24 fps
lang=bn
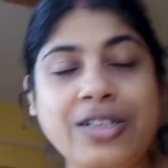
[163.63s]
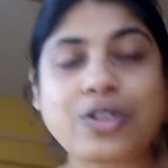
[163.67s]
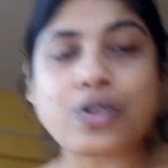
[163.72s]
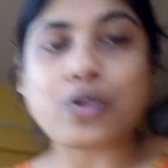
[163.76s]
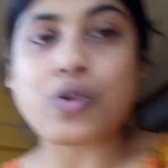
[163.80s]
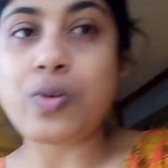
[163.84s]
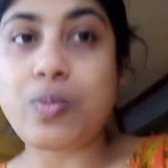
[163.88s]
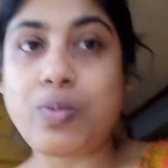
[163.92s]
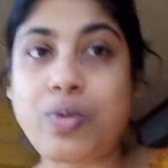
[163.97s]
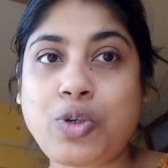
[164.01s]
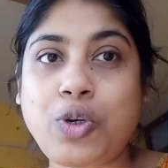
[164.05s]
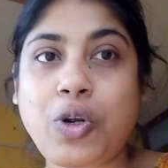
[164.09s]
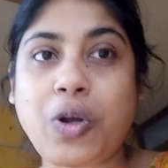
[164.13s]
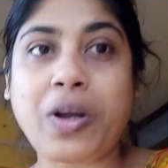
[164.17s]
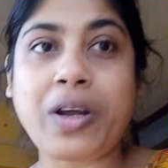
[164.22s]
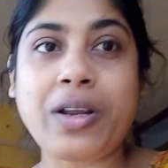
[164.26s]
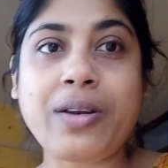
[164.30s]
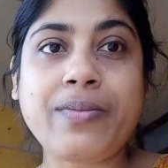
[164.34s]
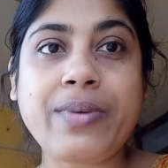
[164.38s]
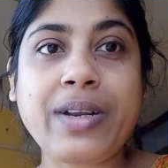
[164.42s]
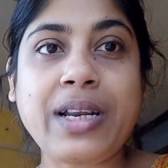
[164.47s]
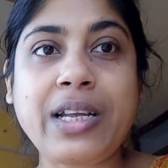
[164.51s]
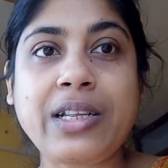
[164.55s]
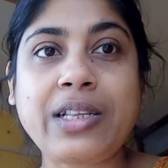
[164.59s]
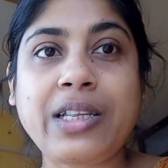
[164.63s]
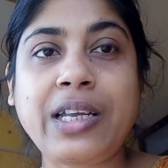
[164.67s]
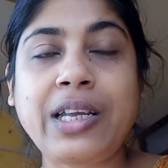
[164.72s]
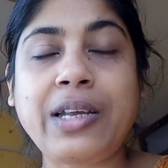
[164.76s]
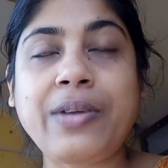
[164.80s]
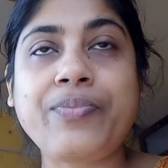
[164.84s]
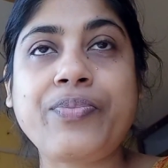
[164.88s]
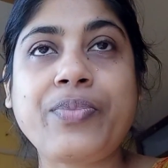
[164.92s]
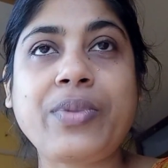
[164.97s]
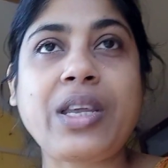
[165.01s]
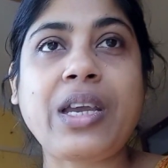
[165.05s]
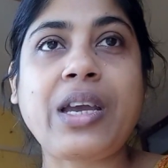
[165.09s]
চেঞ্জ করব সকালবেলাতে
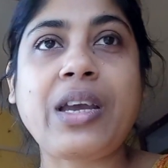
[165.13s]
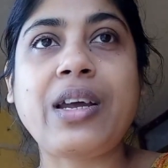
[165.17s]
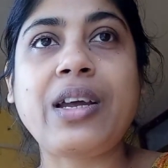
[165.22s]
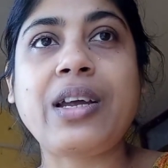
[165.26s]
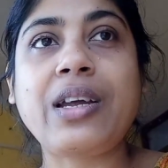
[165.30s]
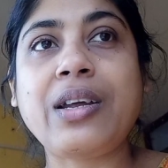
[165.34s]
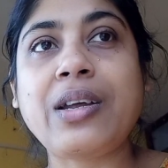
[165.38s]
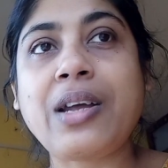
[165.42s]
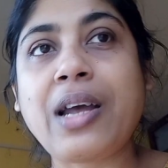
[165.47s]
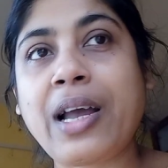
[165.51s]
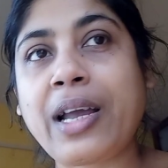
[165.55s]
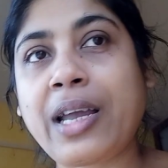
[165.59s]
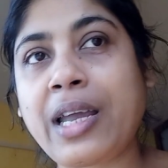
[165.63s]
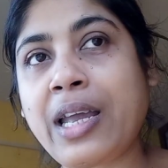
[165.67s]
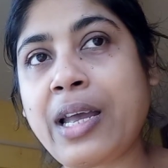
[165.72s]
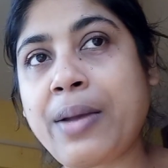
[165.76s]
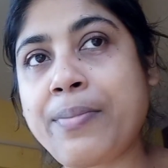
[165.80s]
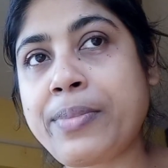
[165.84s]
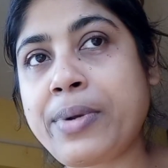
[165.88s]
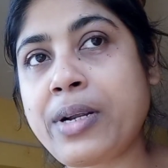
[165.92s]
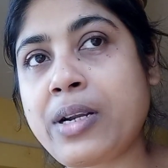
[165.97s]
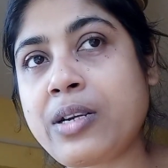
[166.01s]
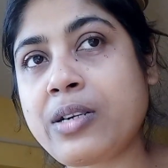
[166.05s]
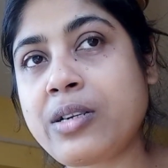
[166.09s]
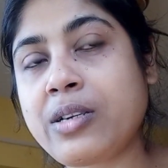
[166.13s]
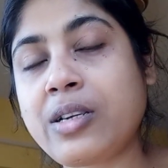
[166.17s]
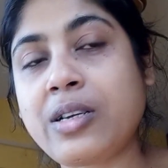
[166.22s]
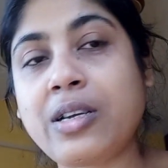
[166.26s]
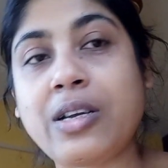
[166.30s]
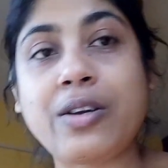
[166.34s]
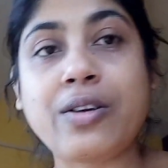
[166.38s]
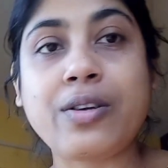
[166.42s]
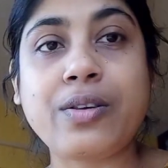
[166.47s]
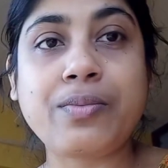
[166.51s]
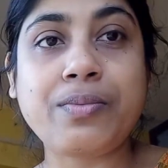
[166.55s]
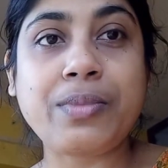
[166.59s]
আগে আমার
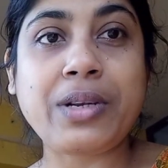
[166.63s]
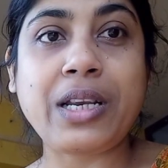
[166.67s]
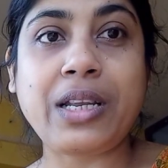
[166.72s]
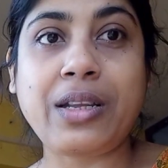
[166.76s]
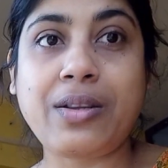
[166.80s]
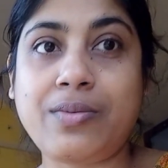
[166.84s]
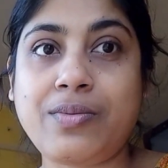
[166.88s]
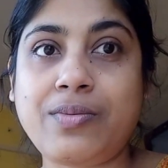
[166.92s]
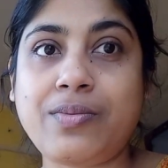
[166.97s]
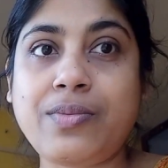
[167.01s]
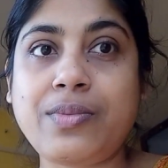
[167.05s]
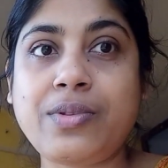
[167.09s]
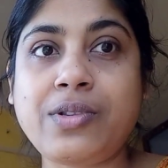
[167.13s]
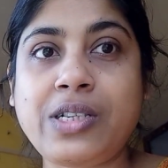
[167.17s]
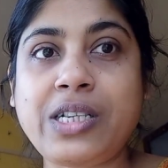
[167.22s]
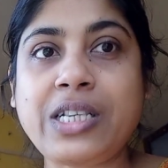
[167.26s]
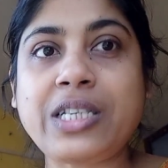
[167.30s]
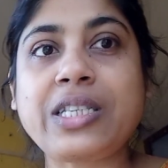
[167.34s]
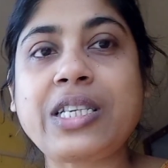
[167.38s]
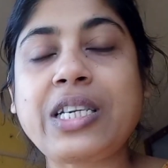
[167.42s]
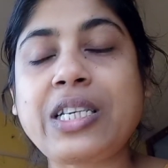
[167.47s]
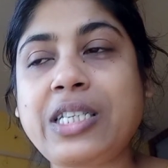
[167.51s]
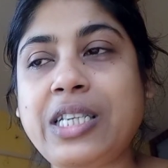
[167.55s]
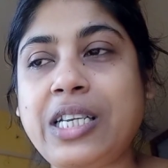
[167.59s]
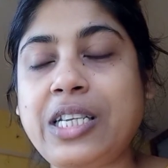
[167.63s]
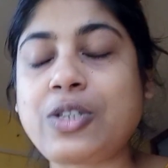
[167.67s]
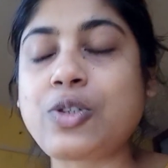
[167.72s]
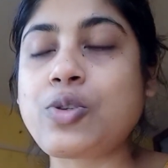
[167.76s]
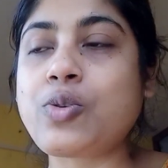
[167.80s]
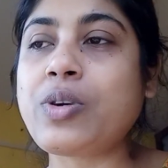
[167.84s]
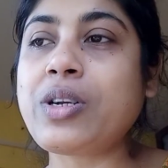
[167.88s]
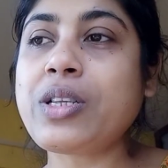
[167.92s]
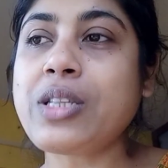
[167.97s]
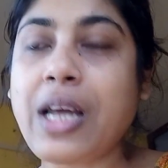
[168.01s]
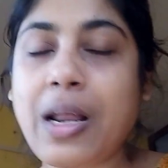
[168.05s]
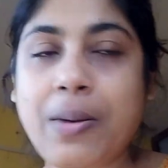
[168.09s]
মানে ড্রেসটা চেঞ্জ
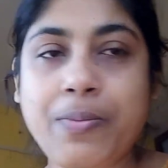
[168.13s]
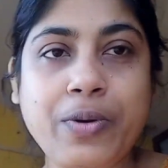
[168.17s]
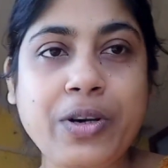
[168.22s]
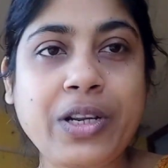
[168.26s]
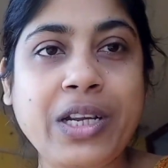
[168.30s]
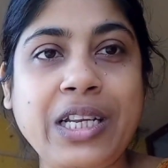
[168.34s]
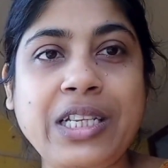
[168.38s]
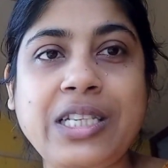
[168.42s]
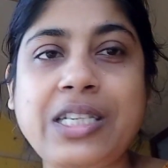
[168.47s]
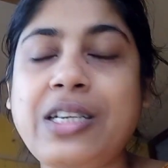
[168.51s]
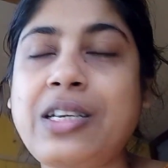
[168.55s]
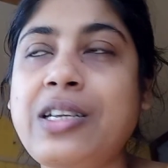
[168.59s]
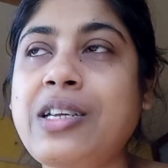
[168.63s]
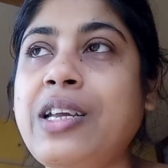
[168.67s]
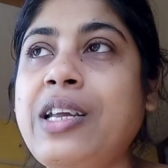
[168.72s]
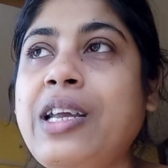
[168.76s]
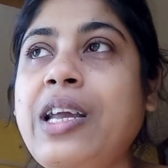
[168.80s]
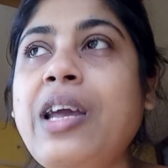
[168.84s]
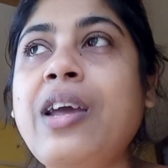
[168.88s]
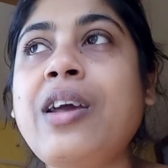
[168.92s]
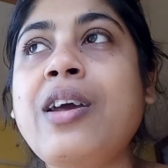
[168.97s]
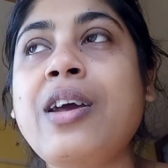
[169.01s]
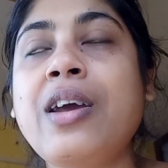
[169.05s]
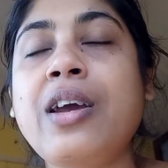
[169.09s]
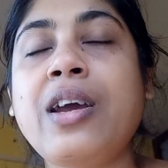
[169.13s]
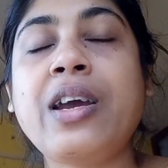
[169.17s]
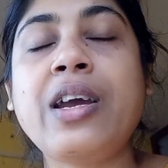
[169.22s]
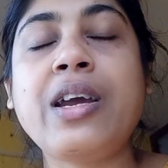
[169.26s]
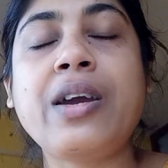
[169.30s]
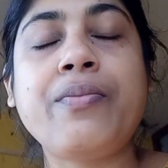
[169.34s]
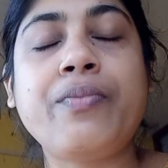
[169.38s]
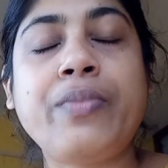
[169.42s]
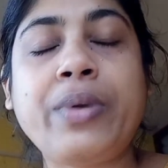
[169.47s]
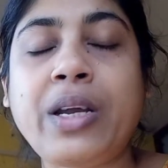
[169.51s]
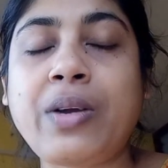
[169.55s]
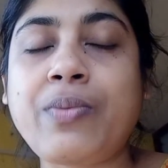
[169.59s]
করে তারপর কিচেনে গিয়ে
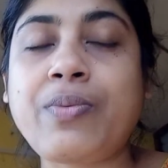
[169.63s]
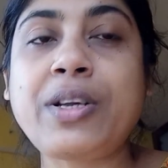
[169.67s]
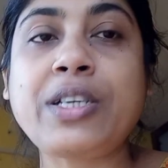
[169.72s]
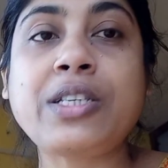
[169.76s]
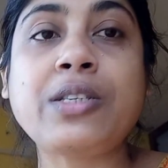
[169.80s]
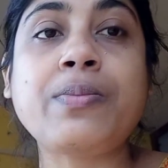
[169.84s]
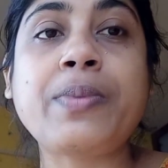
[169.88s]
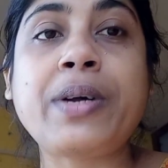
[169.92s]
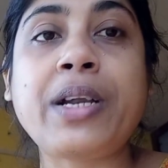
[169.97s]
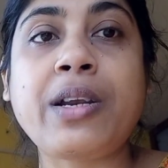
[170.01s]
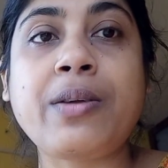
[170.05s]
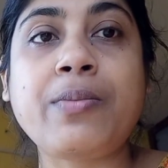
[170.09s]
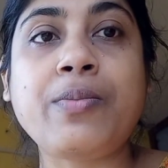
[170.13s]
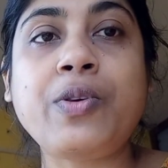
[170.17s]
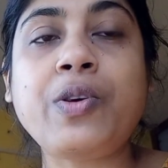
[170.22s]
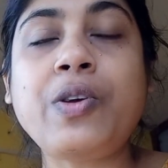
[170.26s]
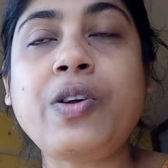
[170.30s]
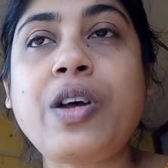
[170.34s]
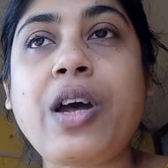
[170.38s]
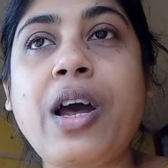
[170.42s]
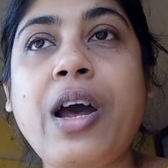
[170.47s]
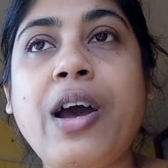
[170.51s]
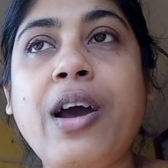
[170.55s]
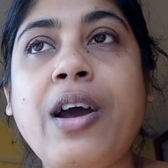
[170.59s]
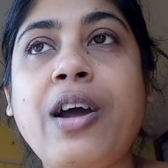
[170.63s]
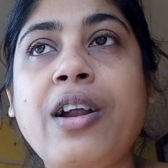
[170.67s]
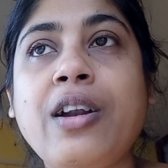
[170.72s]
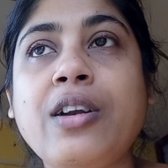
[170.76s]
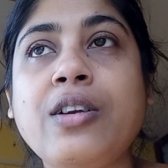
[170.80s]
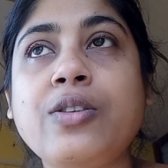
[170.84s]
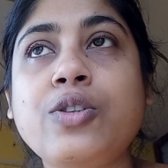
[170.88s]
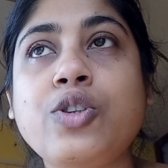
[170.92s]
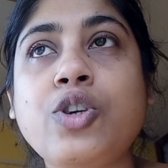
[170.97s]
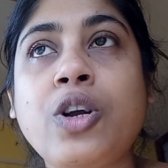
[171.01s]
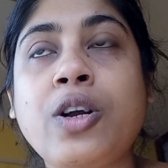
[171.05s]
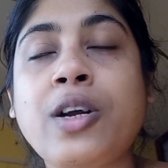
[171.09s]
ব্রেকফাস্ট বানাবো আর
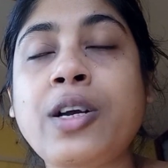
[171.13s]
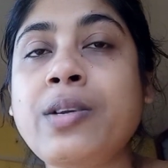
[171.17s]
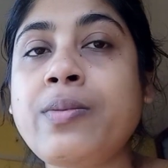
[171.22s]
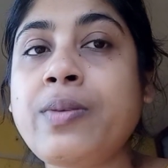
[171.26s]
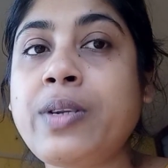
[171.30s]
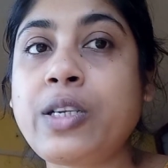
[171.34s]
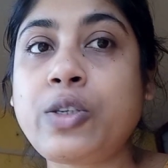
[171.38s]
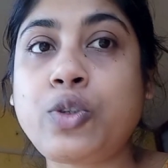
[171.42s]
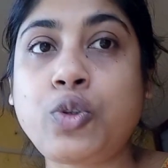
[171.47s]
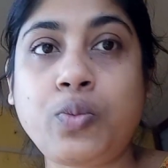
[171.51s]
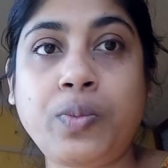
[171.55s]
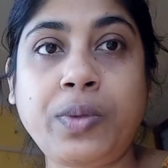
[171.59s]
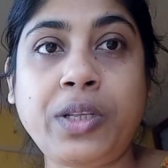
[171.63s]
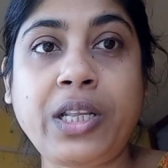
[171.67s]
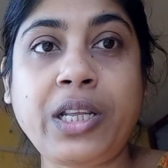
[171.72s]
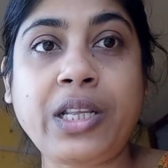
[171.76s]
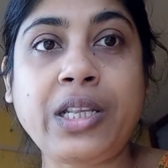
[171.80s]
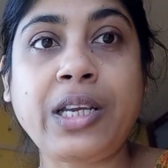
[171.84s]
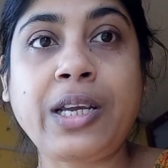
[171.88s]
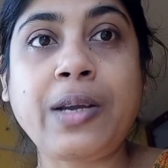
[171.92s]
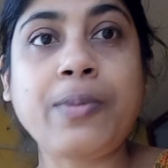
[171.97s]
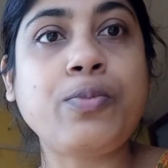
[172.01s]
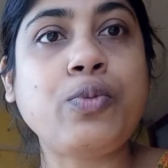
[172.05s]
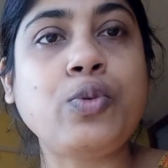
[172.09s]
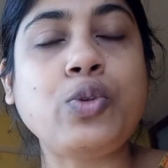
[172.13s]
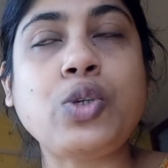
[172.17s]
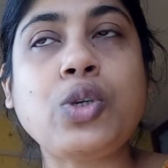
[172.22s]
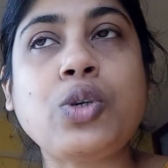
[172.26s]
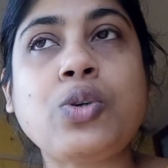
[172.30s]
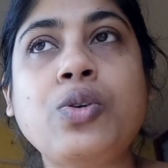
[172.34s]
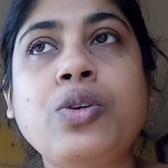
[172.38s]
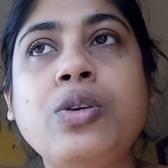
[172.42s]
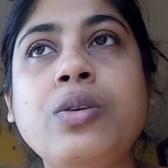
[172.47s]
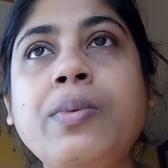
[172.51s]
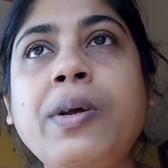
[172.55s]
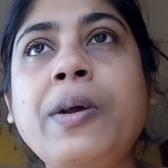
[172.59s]
সকালবেলা সুমিত এদিকে
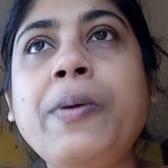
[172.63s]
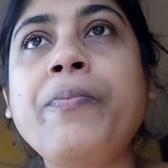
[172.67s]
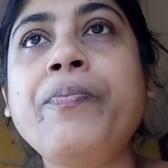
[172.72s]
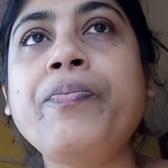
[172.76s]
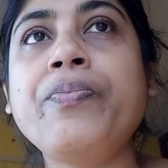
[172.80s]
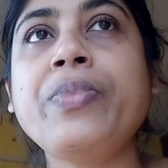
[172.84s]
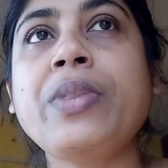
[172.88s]
পুজো করবে